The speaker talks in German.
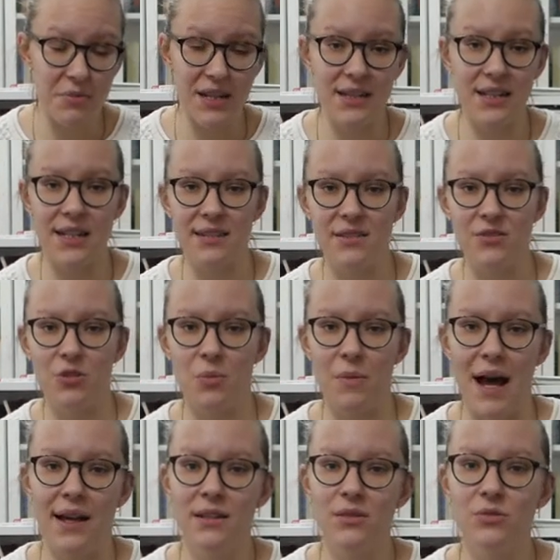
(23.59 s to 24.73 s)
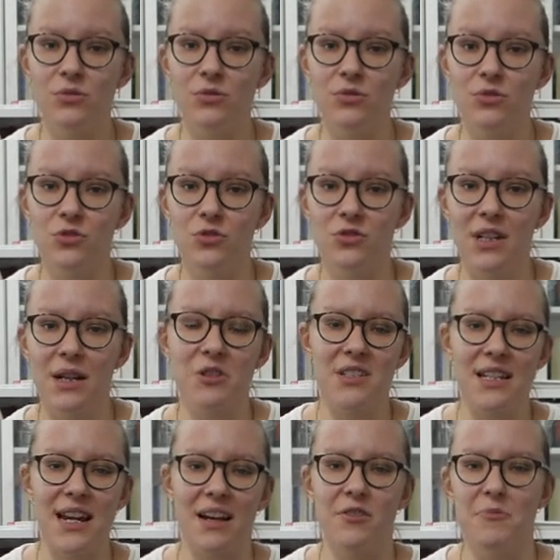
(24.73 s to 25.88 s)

meinen nächsten Roman und da haben wir jetzt gedacht,